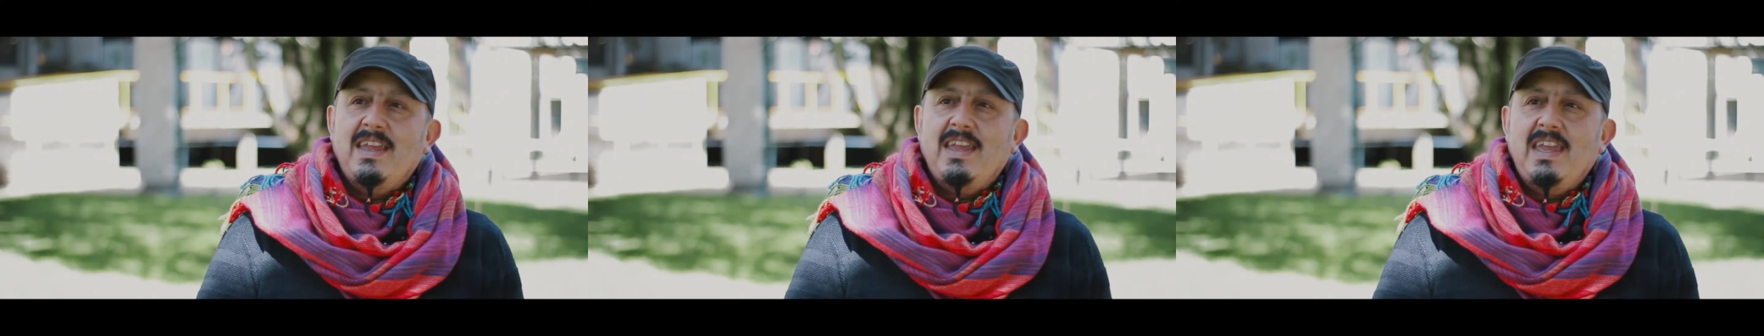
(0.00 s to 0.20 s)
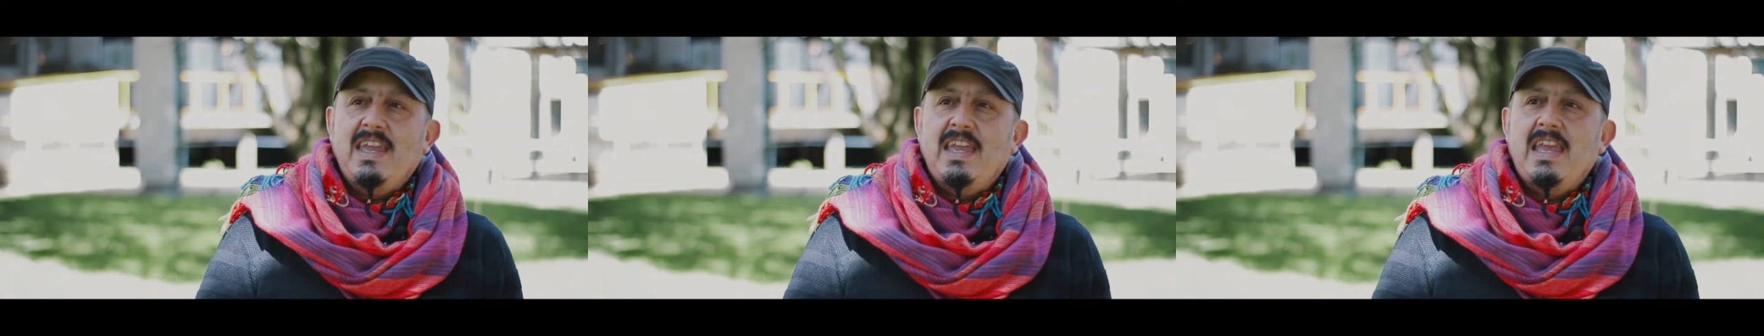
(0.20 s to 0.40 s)

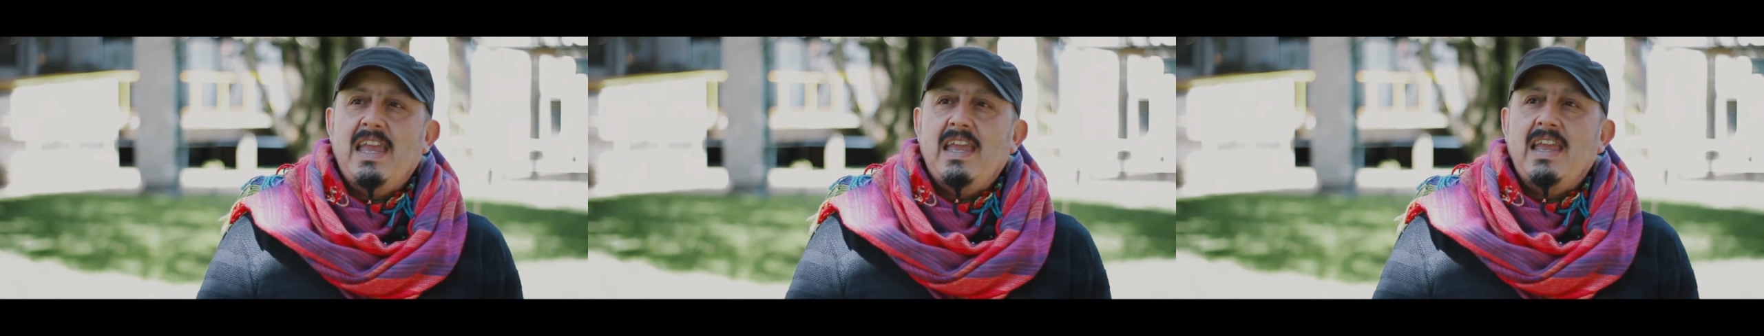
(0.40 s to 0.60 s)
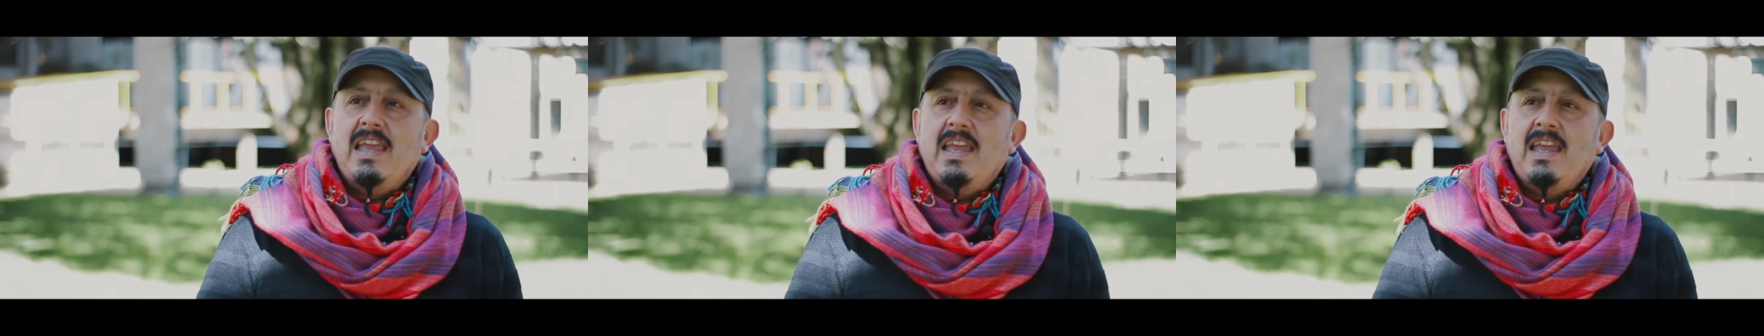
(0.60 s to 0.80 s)

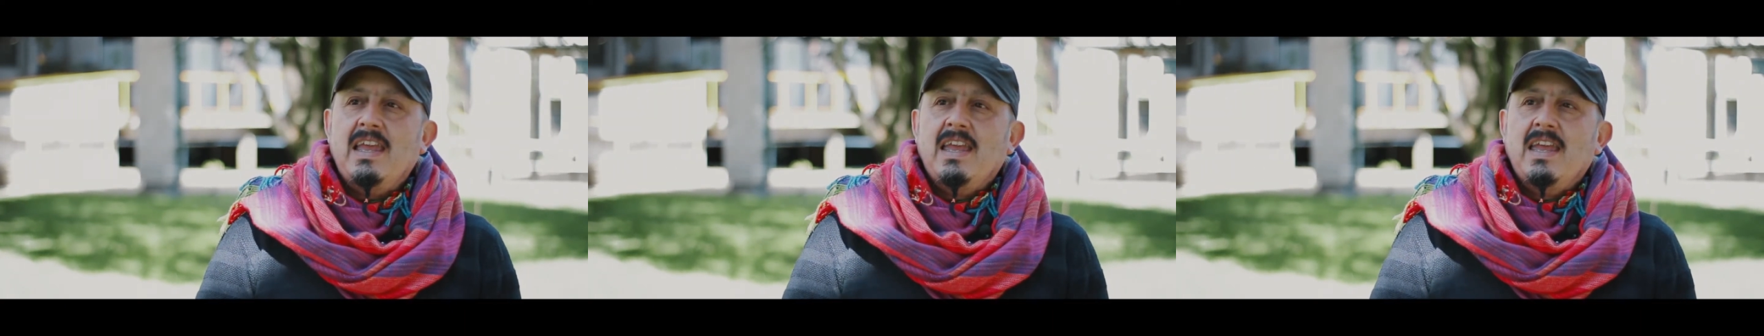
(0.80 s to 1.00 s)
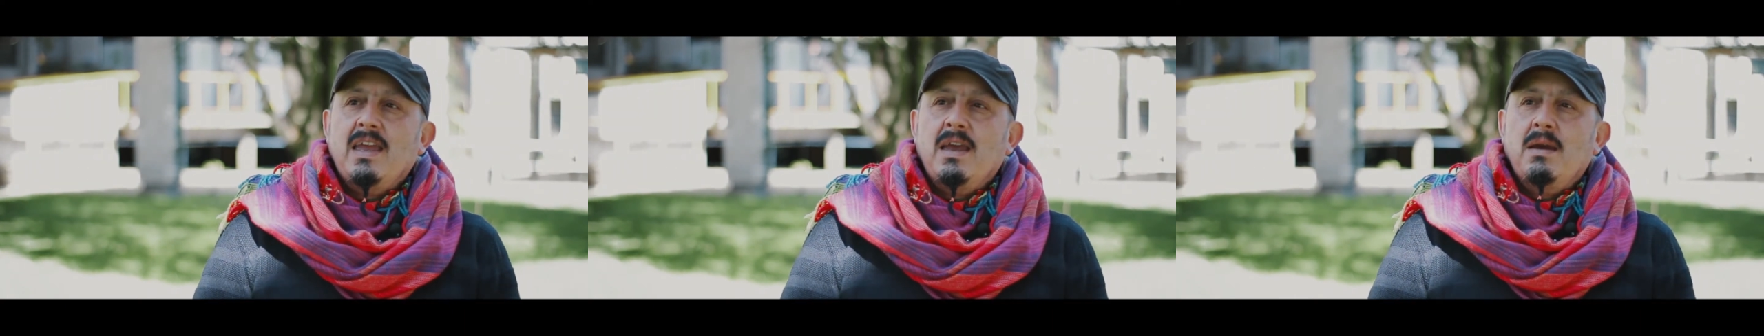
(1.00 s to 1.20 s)
y
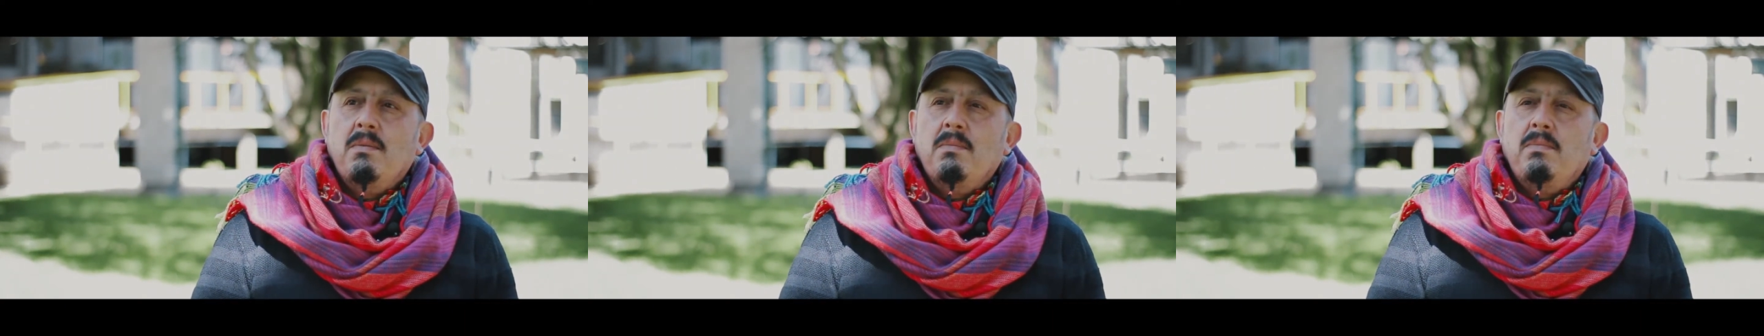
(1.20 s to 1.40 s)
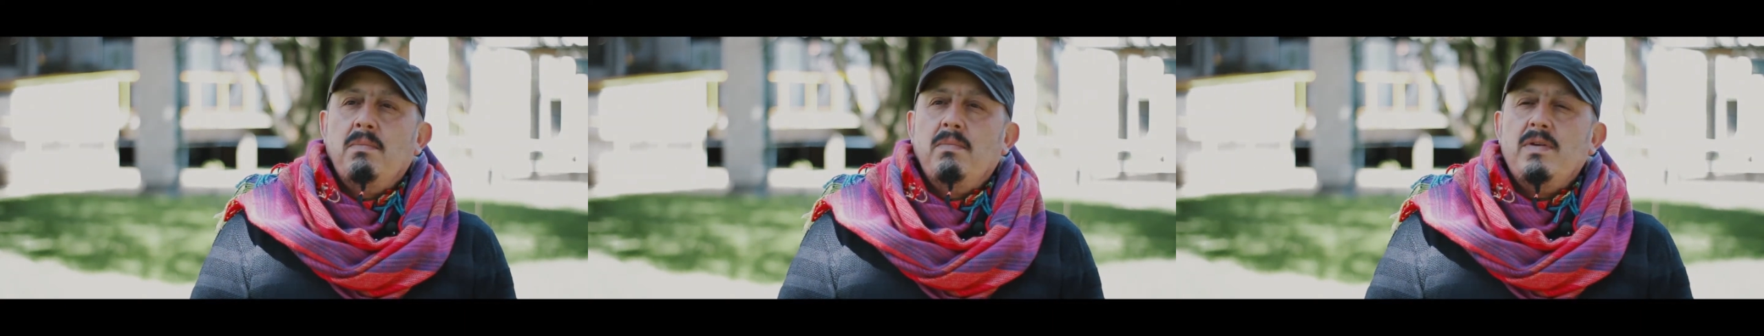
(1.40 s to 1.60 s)

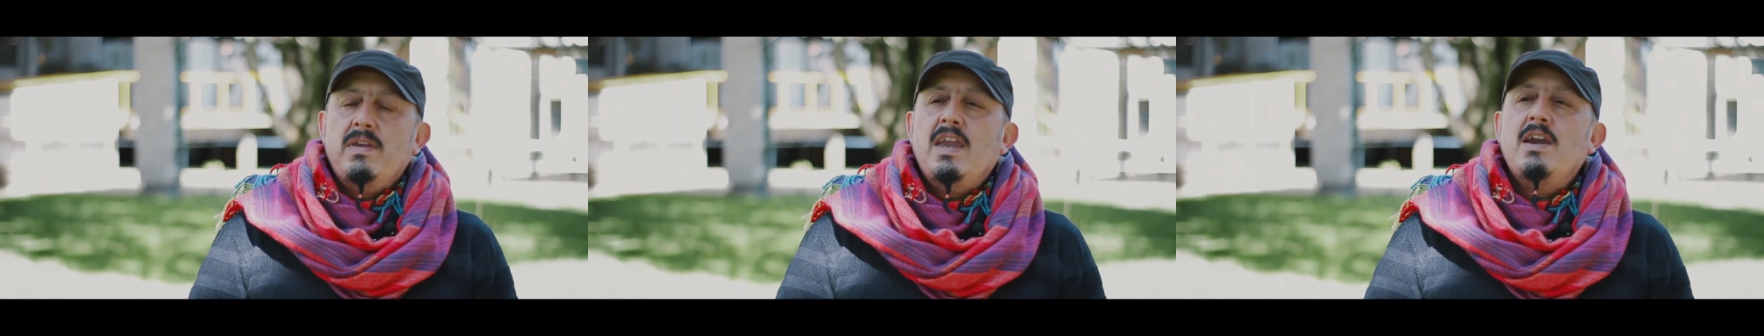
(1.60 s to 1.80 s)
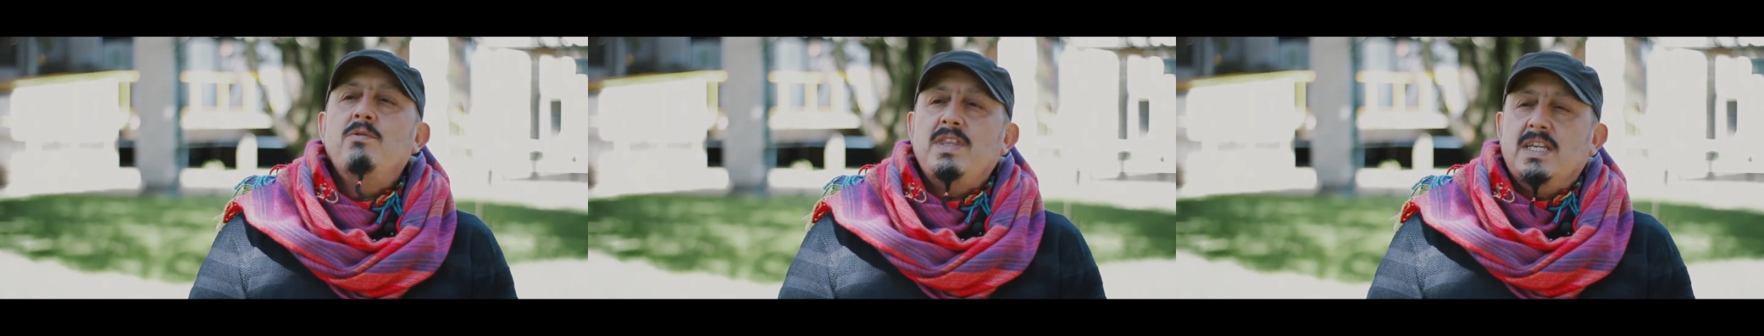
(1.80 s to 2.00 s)

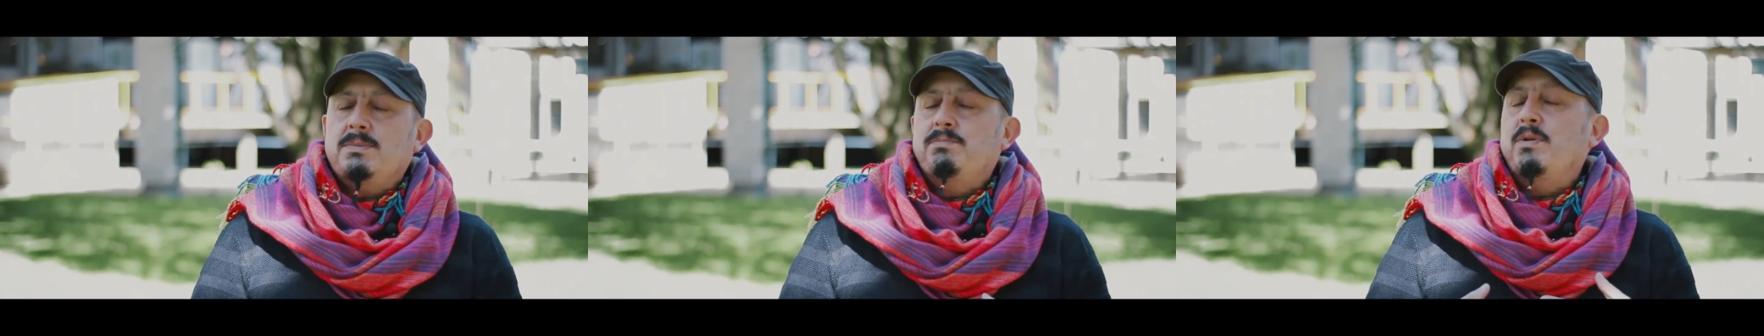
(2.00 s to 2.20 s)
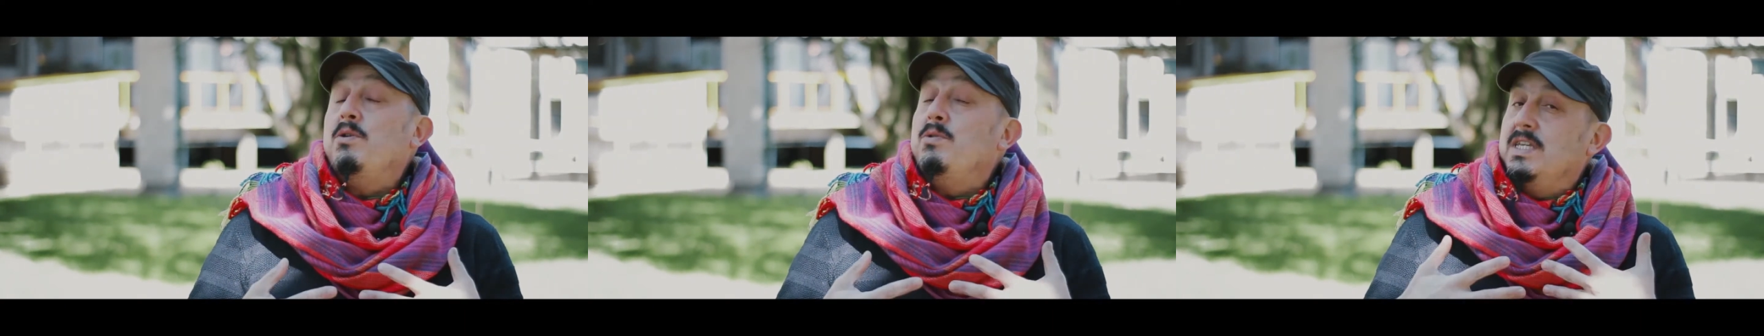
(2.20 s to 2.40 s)
y es un pero es